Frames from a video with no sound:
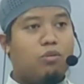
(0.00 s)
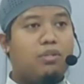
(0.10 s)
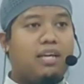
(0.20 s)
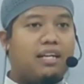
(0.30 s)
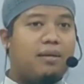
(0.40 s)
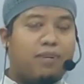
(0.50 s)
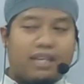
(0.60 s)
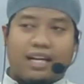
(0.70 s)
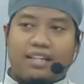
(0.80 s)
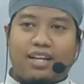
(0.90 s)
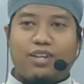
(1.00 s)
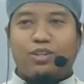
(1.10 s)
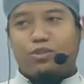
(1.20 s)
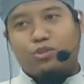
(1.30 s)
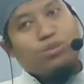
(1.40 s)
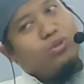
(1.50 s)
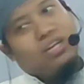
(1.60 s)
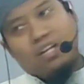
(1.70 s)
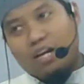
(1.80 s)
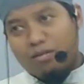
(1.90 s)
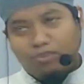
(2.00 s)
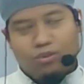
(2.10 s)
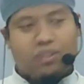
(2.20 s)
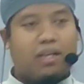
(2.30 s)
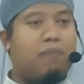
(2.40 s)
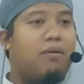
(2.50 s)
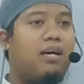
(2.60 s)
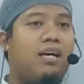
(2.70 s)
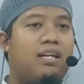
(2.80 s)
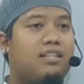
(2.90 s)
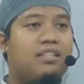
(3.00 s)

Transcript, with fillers: Ummu Darda berkata, "Itu saudaramu Salman,